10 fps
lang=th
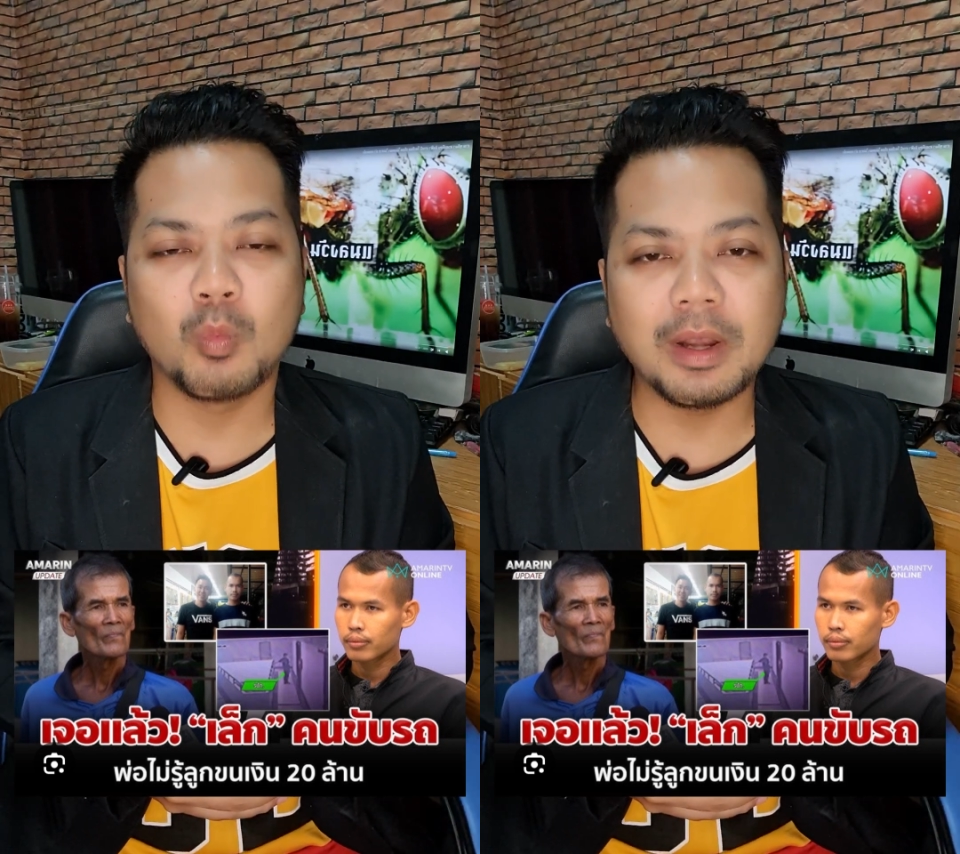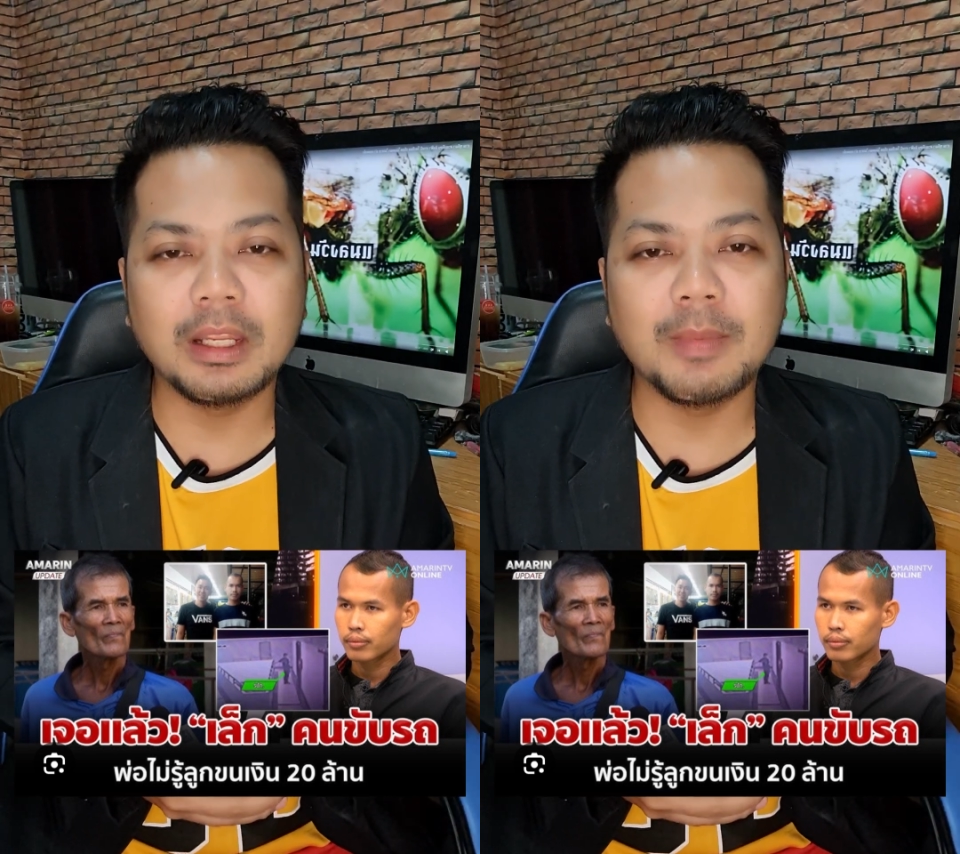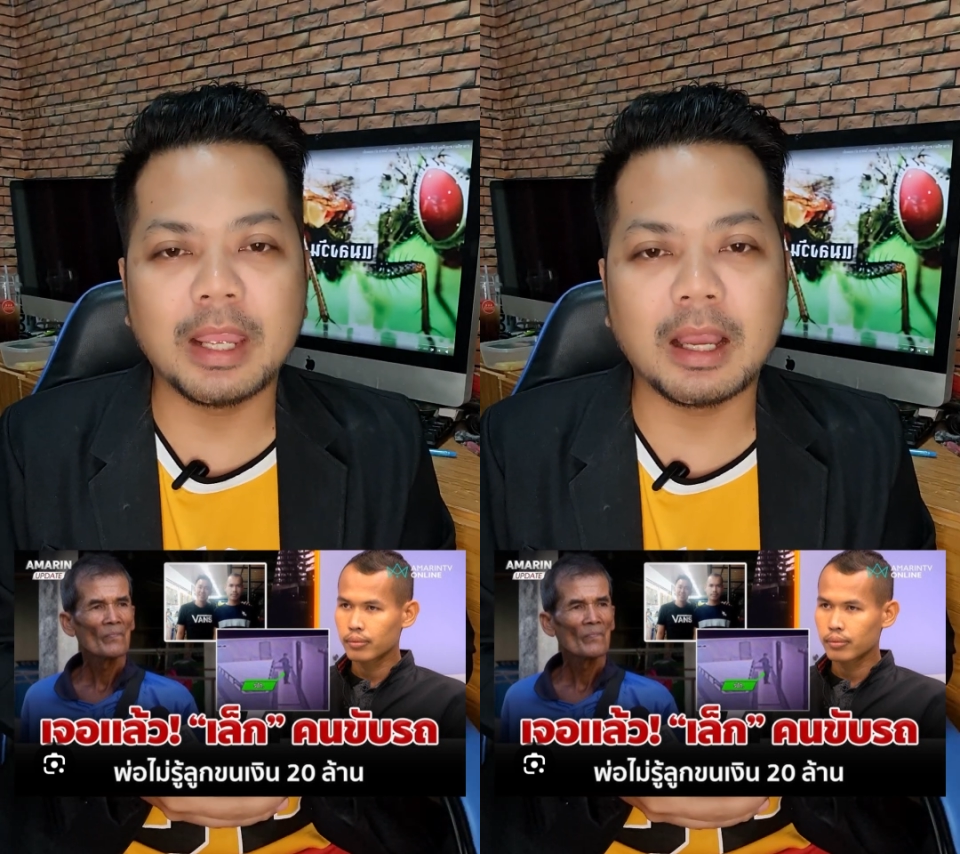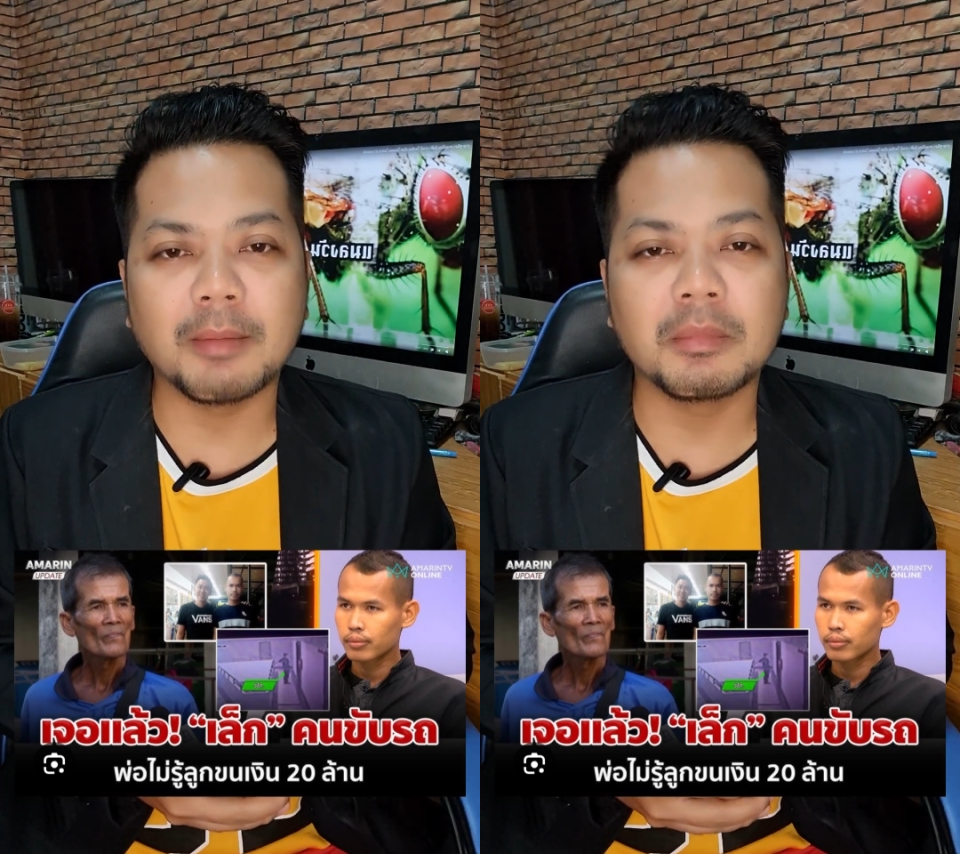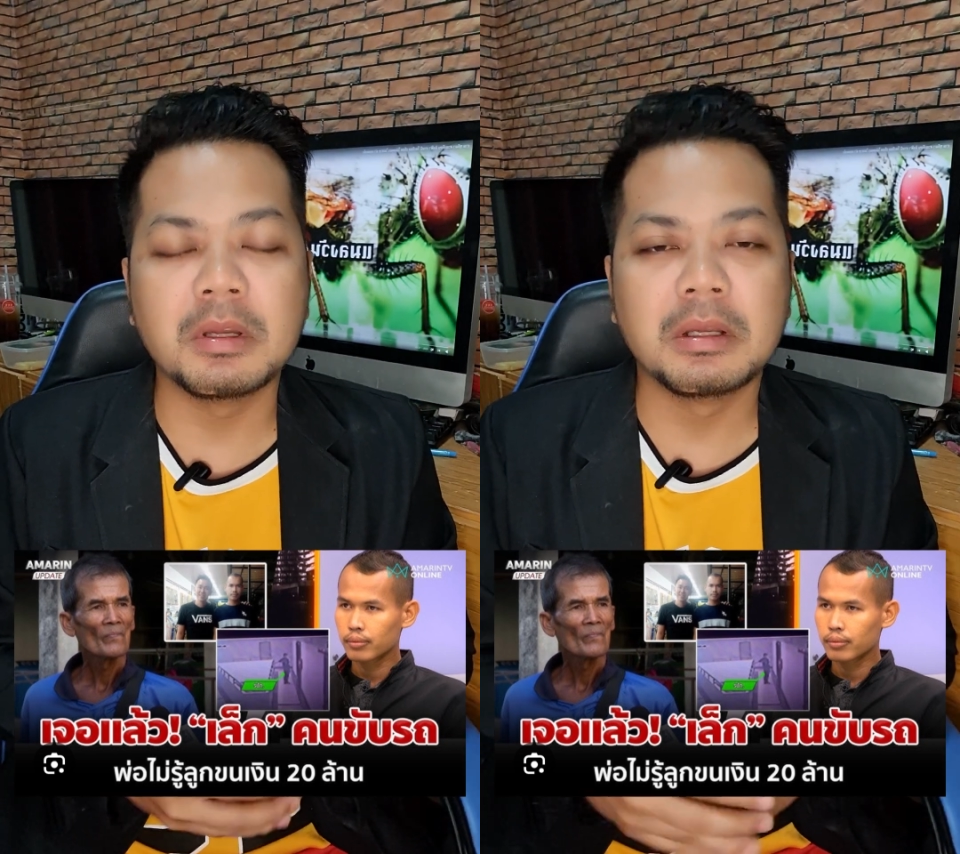วันนี้เป็นไงค
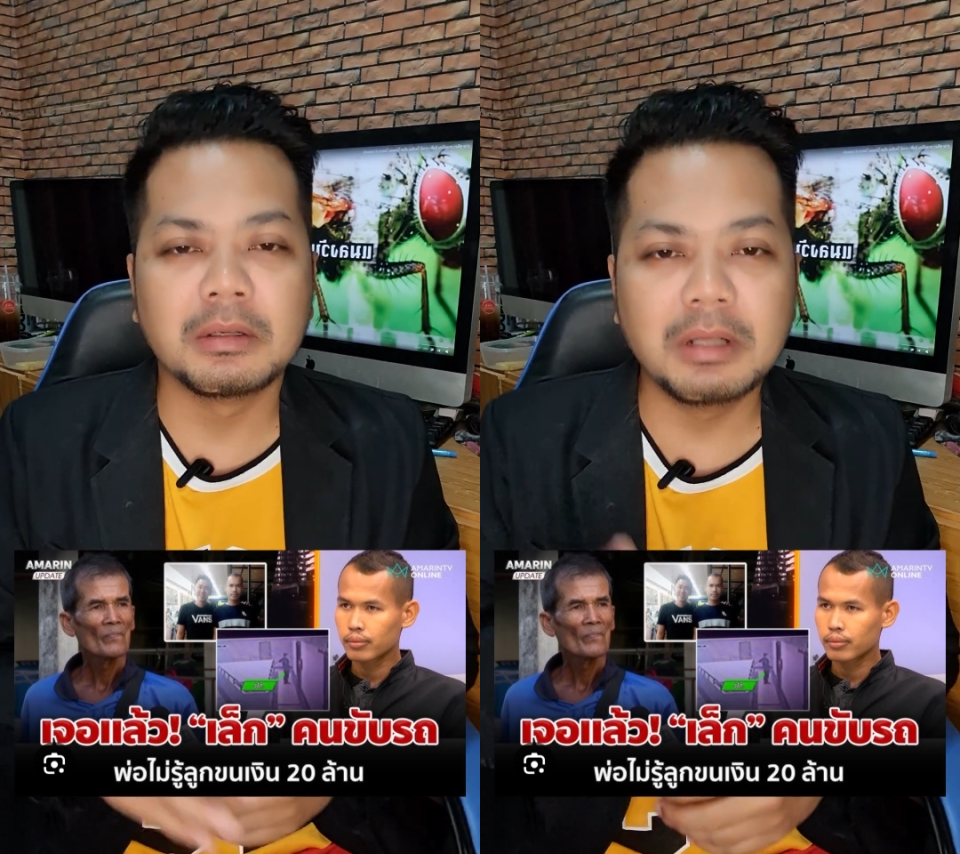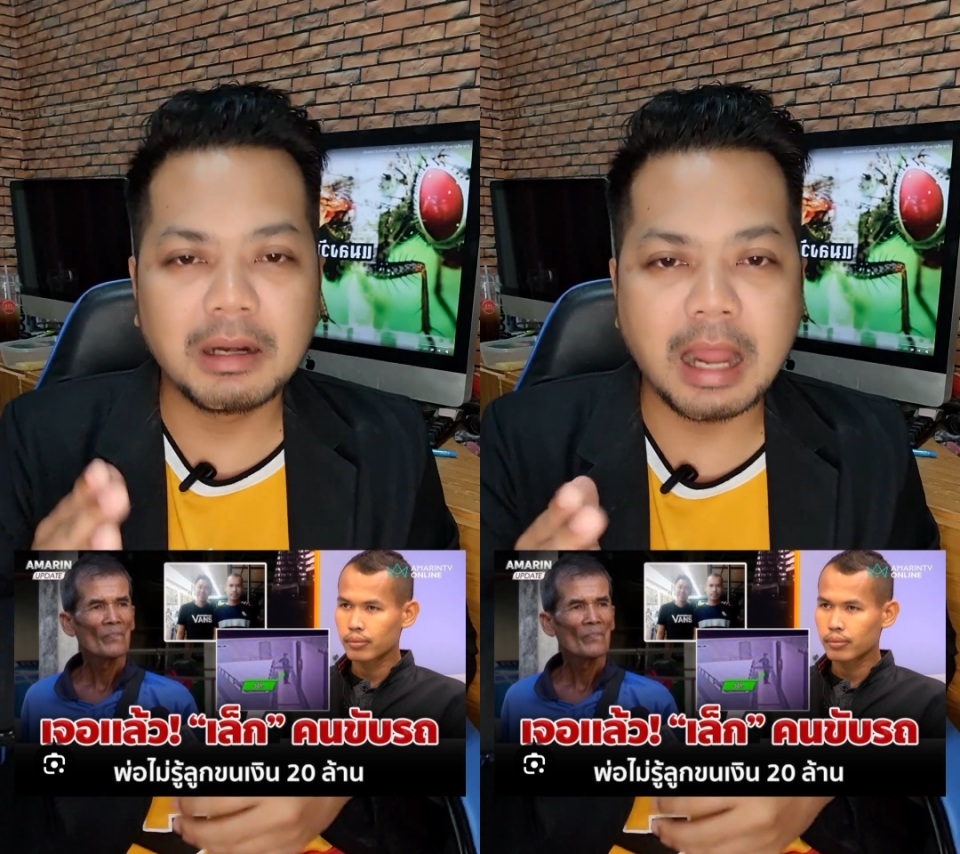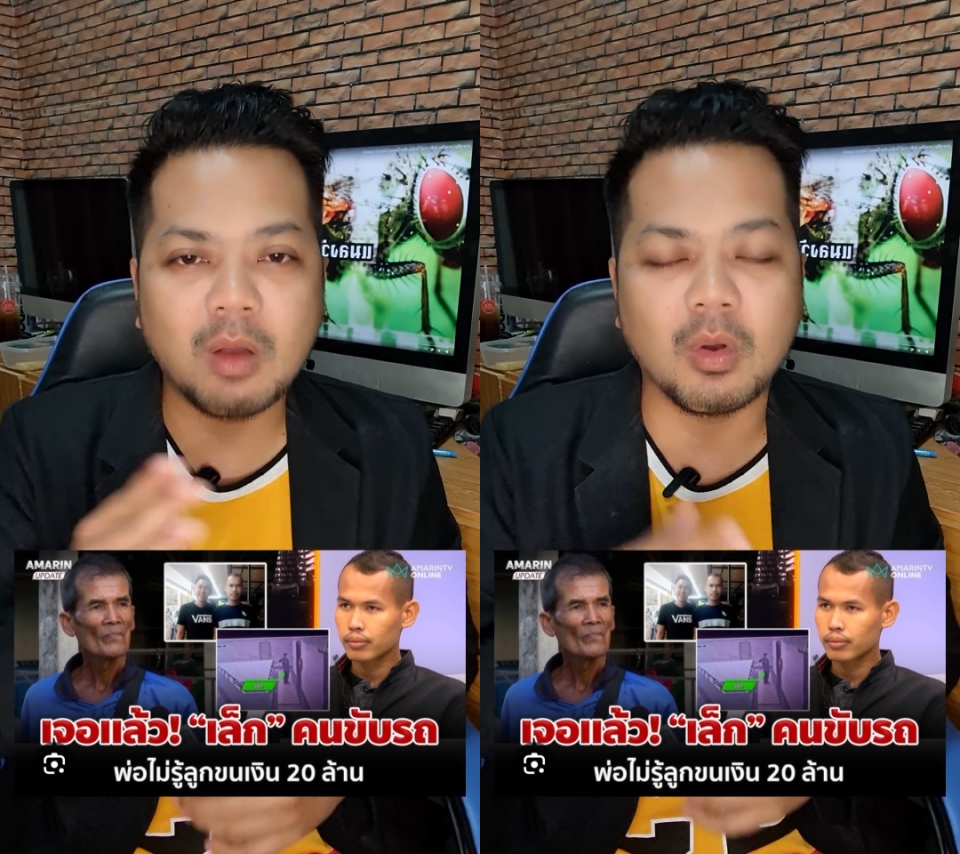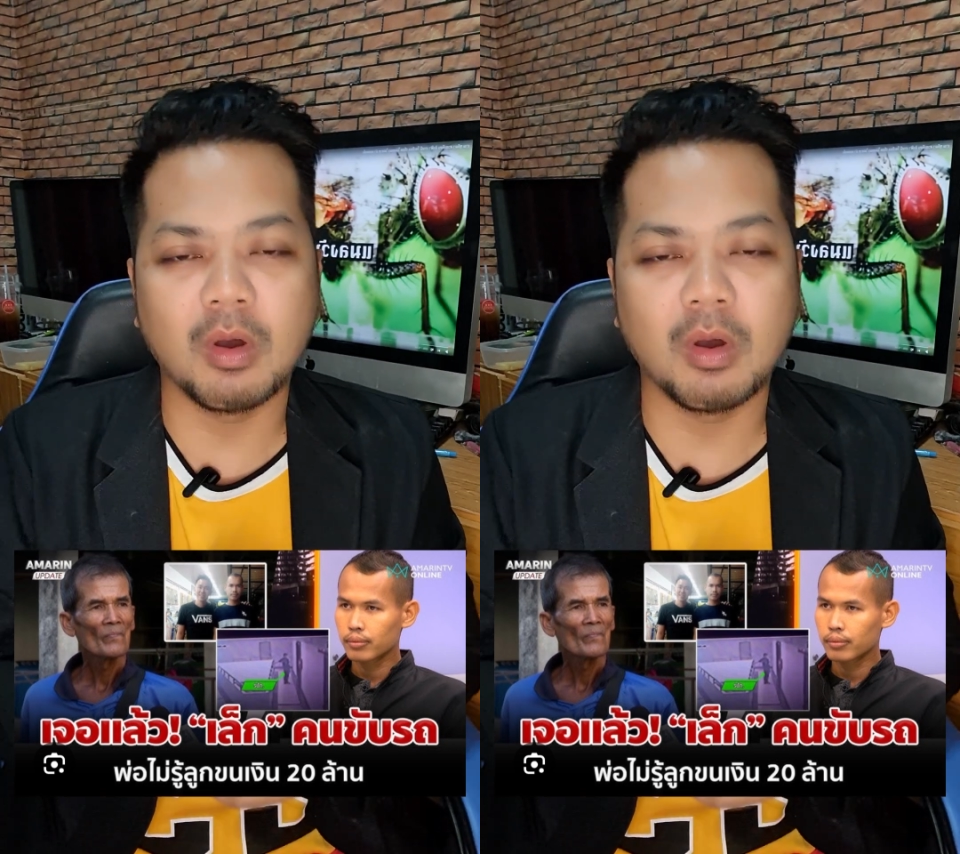รับเรื่องราว